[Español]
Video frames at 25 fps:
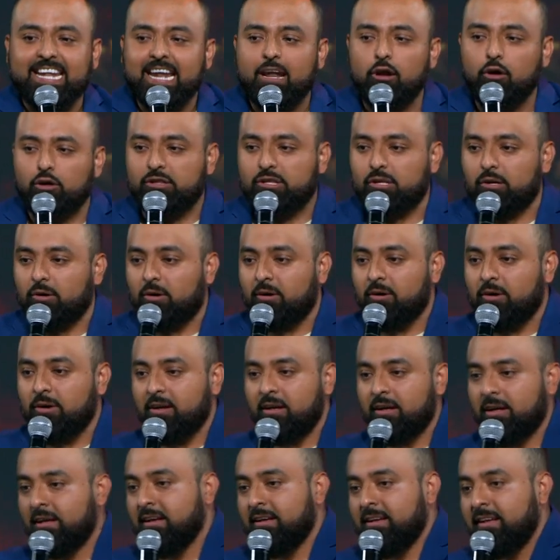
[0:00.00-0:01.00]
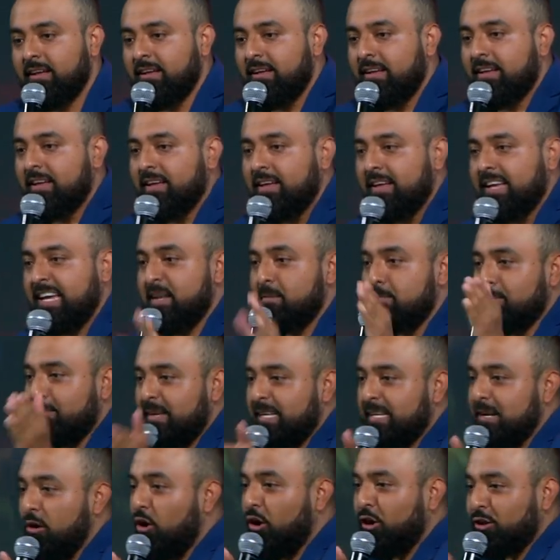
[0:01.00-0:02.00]
el otro?
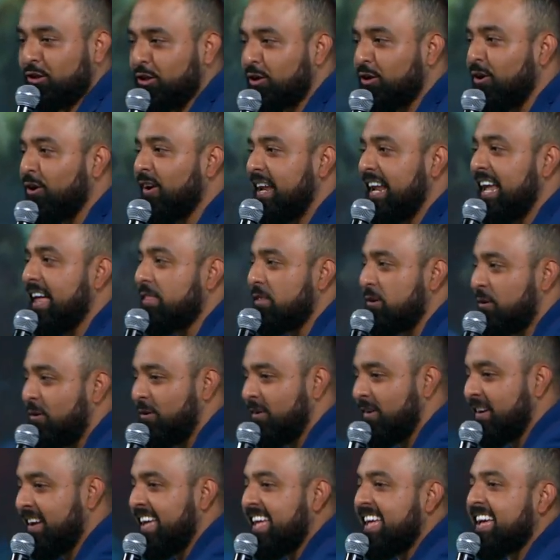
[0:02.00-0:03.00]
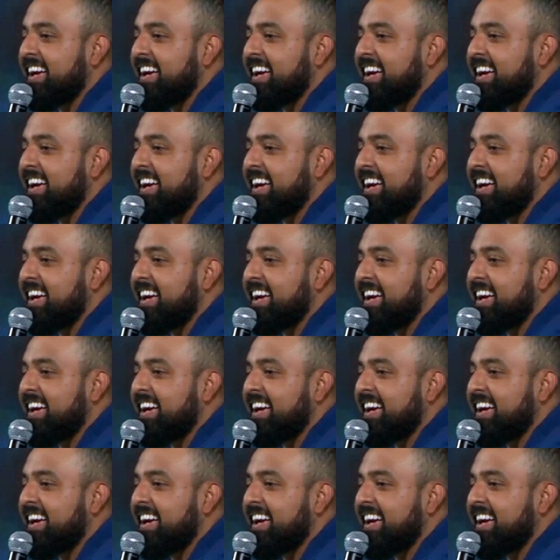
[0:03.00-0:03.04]
El otro ladrón